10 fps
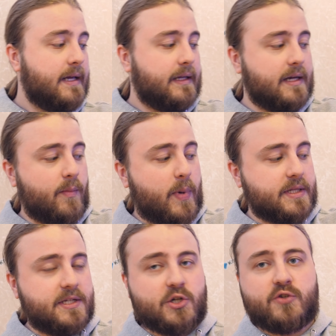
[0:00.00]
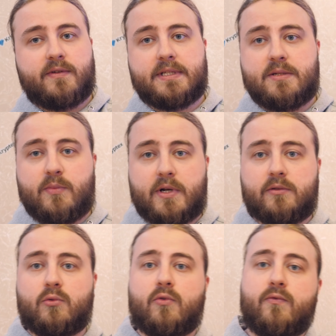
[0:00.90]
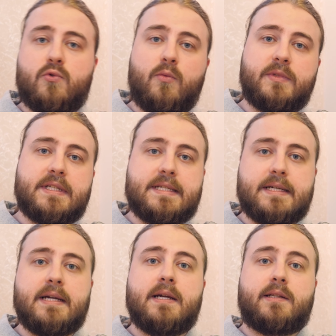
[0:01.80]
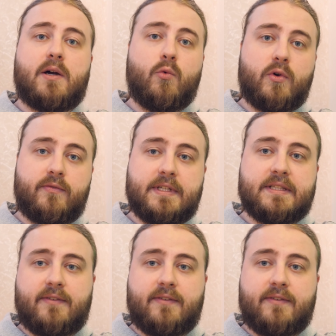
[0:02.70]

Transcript: я поддерживал температуру в комнате на уровне